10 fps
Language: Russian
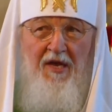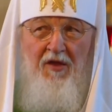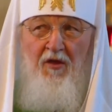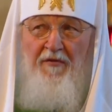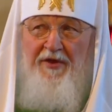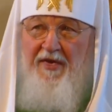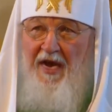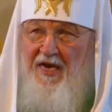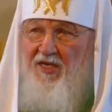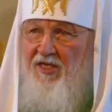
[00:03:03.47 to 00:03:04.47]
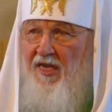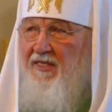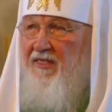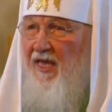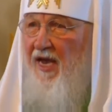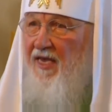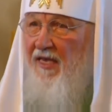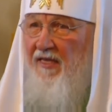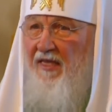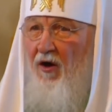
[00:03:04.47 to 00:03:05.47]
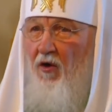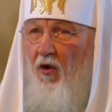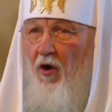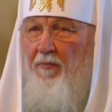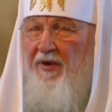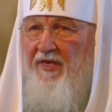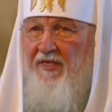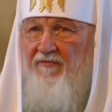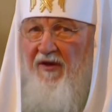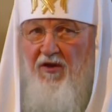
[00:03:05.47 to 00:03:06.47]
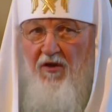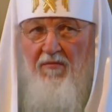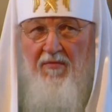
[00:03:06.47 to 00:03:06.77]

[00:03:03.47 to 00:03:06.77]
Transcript: Но ведь каждый знает на опыте своем,